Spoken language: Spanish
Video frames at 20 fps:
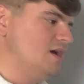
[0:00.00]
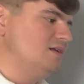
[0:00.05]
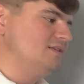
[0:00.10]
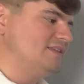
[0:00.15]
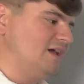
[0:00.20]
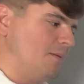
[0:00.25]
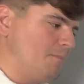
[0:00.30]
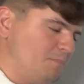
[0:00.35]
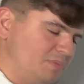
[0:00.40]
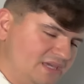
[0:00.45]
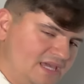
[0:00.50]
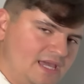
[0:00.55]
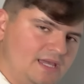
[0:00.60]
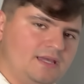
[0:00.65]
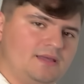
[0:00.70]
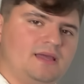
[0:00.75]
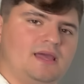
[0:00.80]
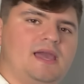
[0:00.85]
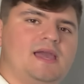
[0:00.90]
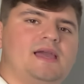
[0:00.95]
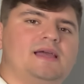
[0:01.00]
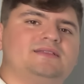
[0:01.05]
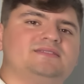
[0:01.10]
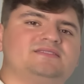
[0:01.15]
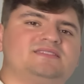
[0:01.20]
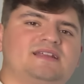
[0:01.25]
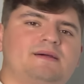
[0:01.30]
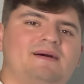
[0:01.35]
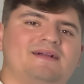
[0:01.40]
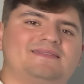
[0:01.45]
También
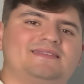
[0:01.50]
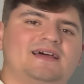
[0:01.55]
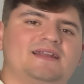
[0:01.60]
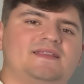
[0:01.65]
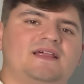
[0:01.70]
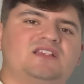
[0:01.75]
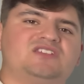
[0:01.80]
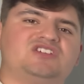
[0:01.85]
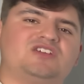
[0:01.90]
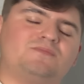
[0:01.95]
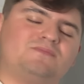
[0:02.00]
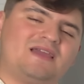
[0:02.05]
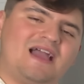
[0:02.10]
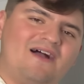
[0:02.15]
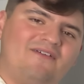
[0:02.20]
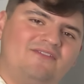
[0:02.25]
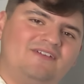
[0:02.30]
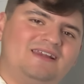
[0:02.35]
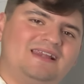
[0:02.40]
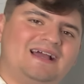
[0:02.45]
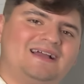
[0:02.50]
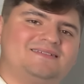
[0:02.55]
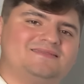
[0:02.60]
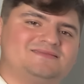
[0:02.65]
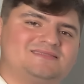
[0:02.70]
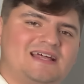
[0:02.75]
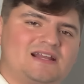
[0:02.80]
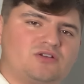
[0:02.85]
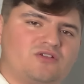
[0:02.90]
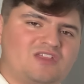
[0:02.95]
entra más tarde el Chimi Ávila,
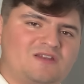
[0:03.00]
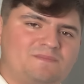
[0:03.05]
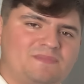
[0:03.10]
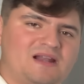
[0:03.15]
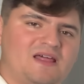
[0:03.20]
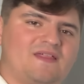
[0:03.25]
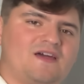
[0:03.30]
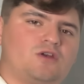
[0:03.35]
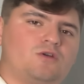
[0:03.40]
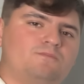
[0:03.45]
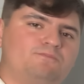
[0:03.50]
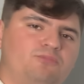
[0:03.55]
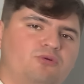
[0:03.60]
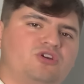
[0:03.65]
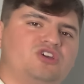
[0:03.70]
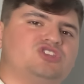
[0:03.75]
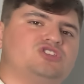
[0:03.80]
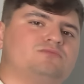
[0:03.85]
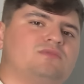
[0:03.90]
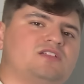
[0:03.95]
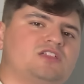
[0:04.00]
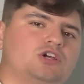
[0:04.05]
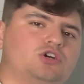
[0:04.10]
entra Rodil para darle un poquito más de